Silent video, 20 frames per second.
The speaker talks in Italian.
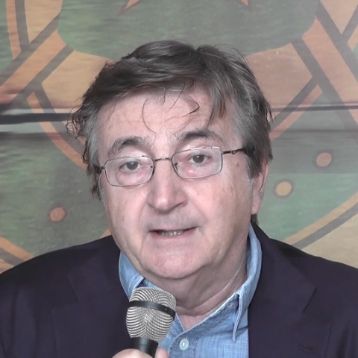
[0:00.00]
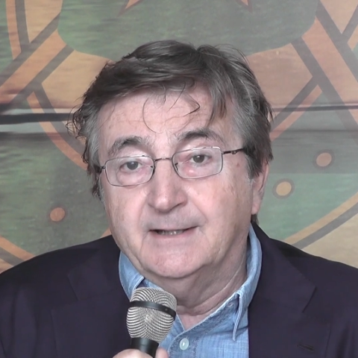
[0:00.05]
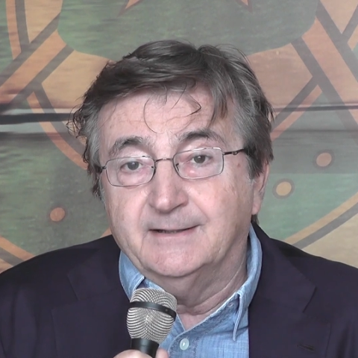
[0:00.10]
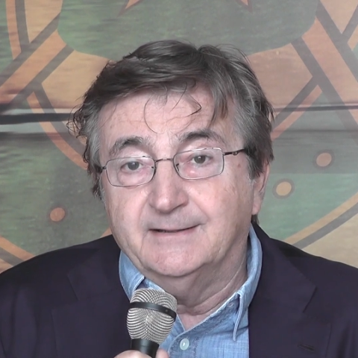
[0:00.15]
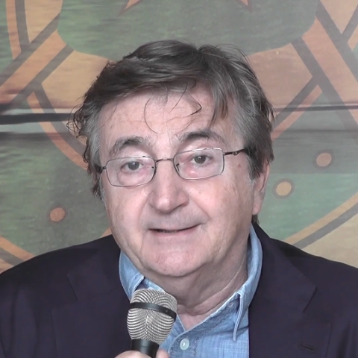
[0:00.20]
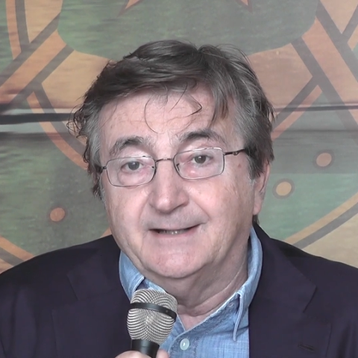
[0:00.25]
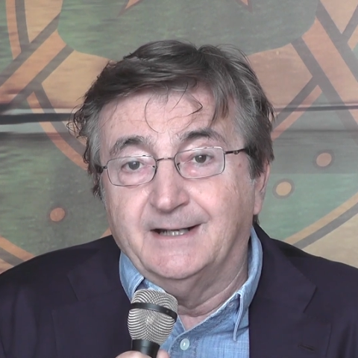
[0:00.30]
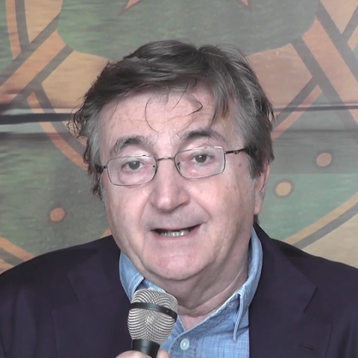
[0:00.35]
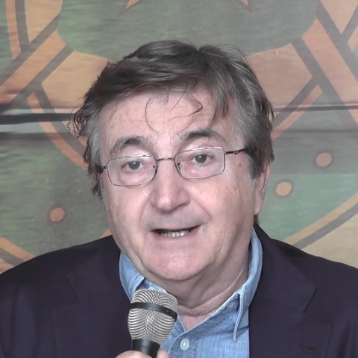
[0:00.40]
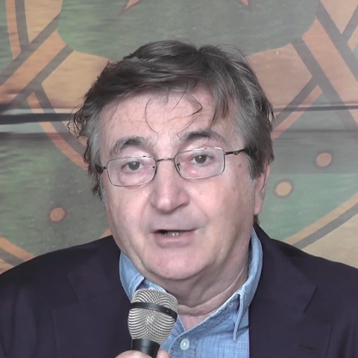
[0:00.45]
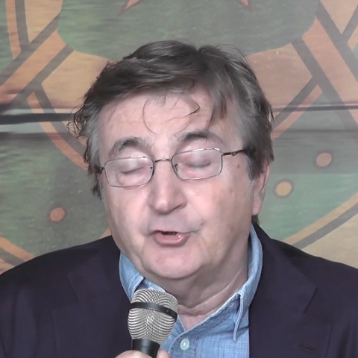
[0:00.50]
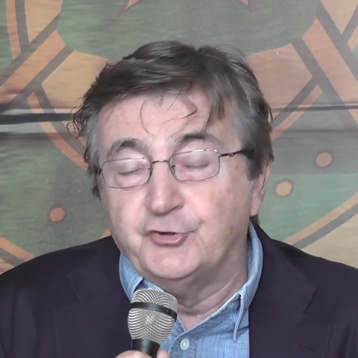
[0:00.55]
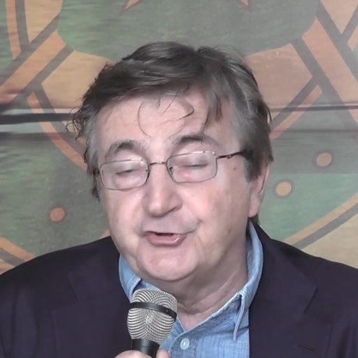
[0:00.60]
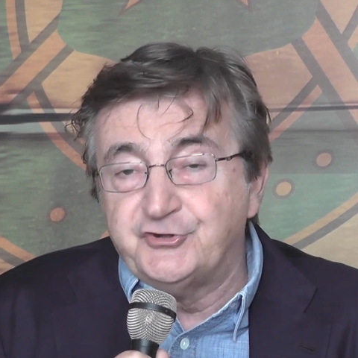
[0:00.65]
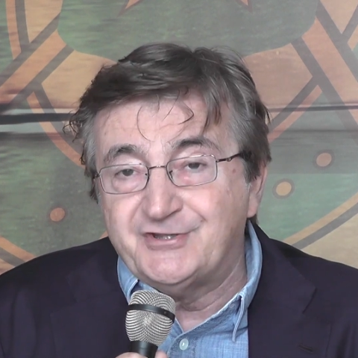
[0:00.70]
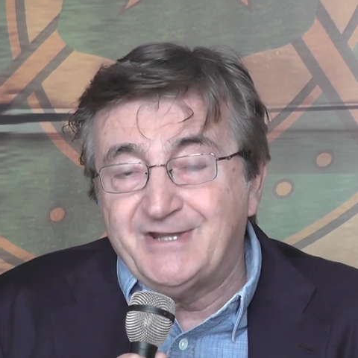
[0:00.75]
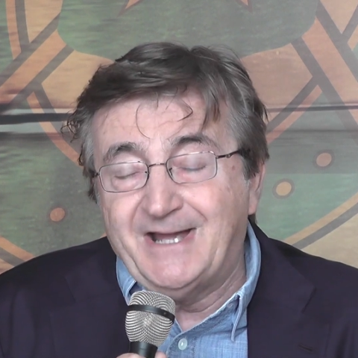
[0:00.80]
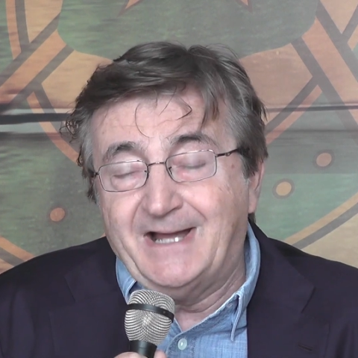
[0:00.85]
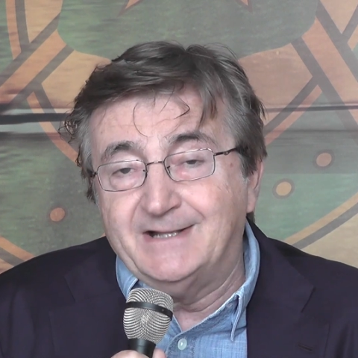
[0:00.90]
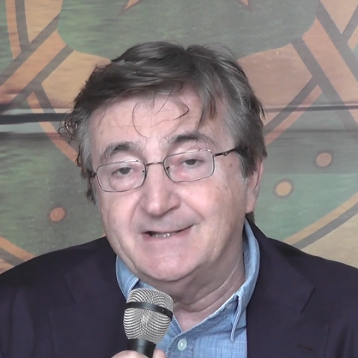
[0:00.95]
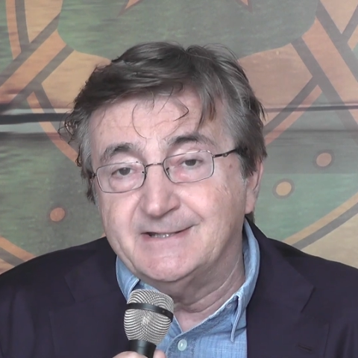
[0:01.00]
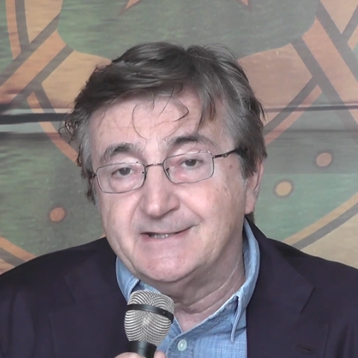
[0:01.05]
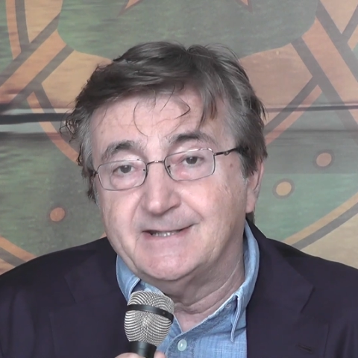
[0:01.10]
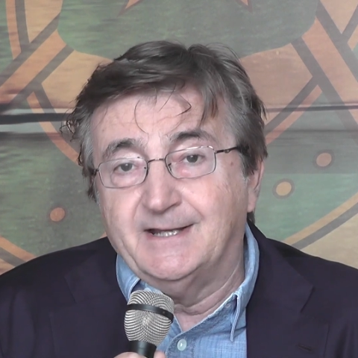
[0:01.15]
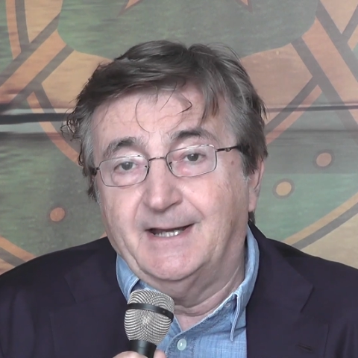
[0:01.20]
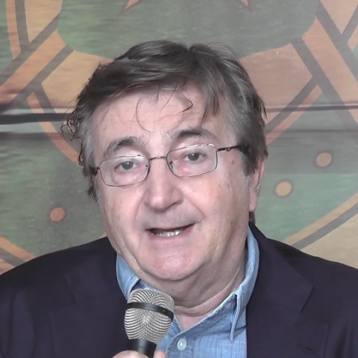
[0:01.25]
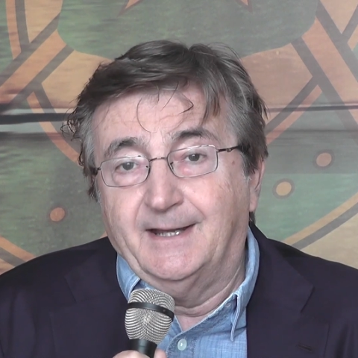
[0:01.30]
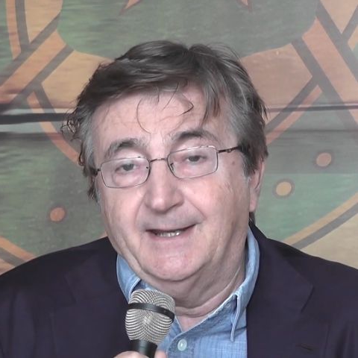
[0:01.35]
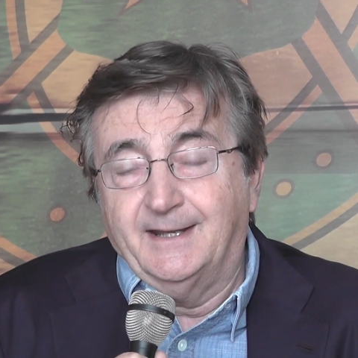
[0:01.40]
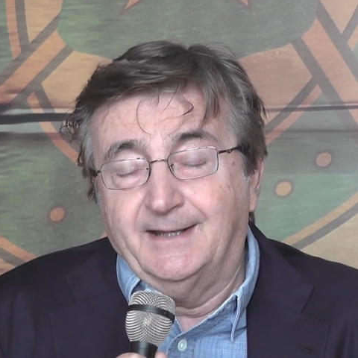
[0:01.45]
della
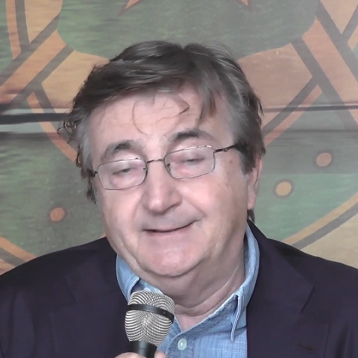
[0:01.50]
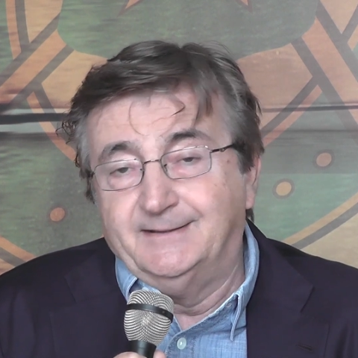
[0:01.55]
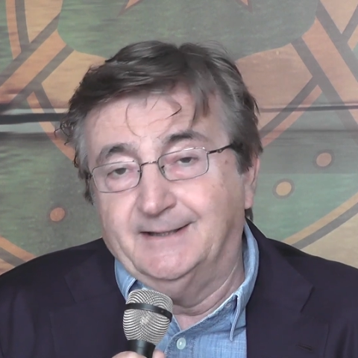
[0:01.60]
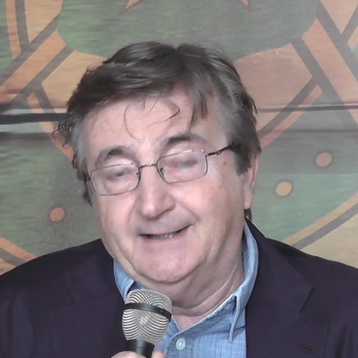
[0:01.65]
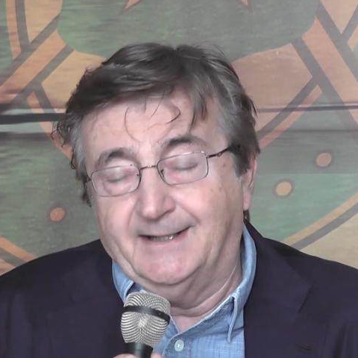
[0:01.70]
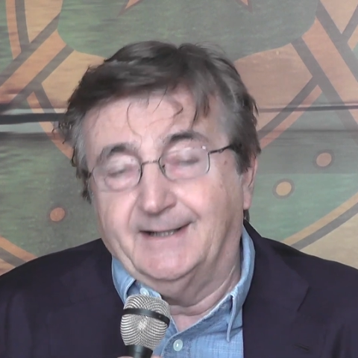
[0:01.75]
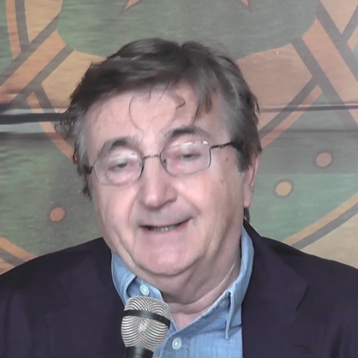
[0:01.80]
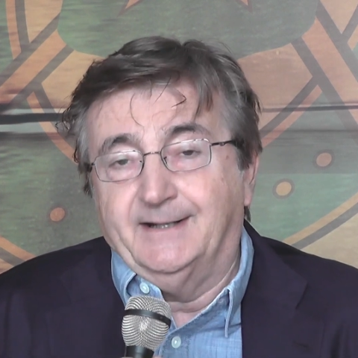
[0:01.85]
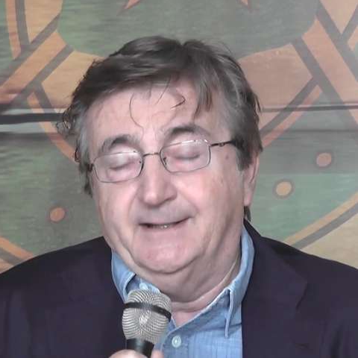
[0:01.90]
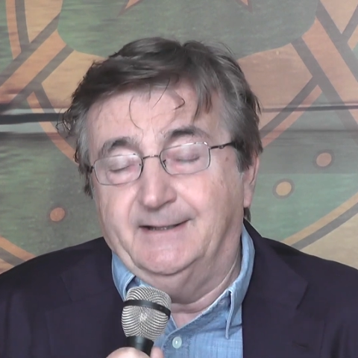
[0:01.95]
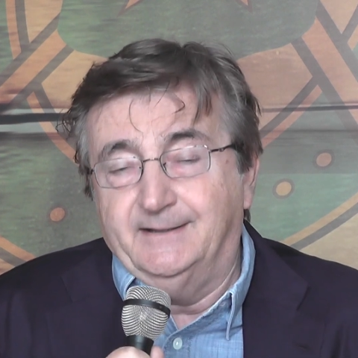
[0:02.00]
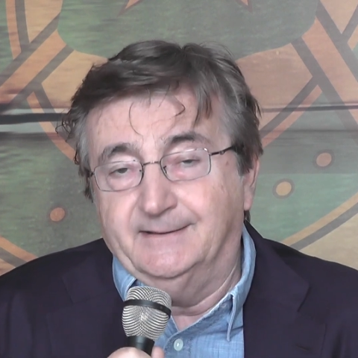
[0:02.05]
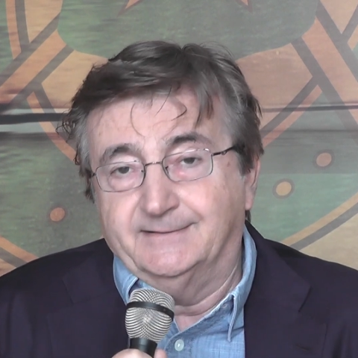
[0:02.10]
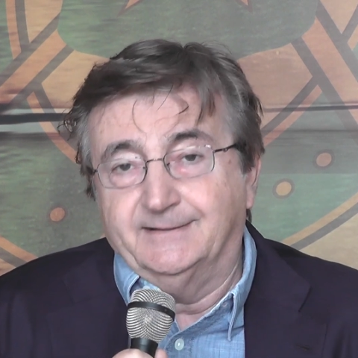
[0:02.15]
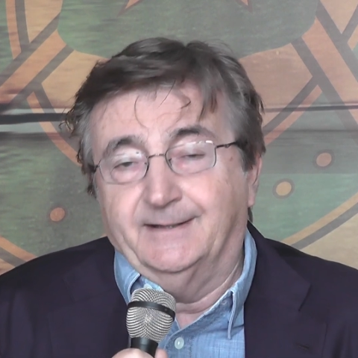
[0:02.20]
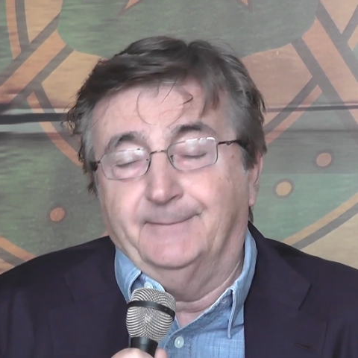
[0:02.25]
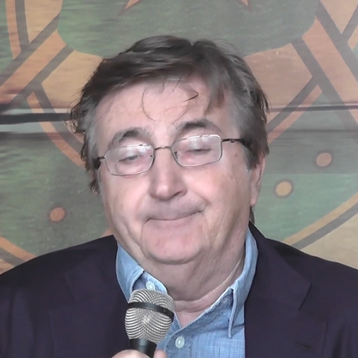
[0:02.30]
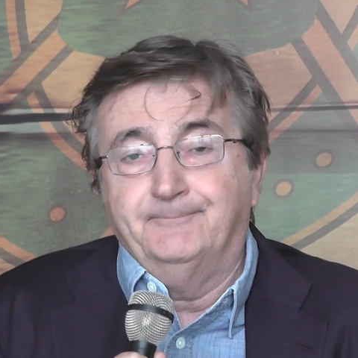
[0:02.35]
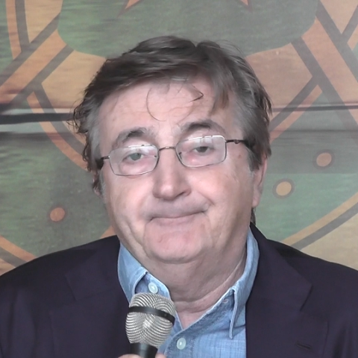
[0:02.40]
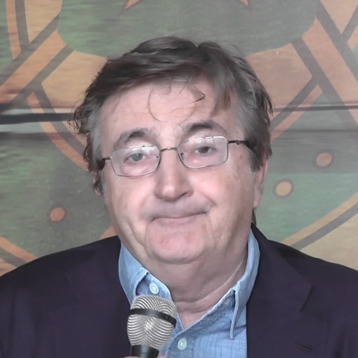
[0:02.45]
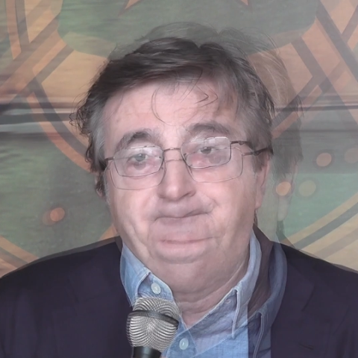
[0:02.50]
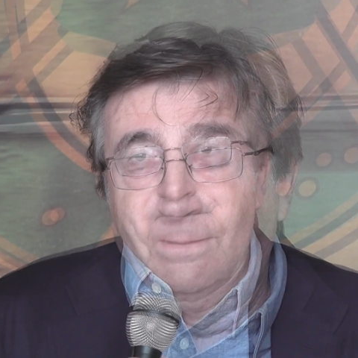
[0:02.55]
costanza e della grinta.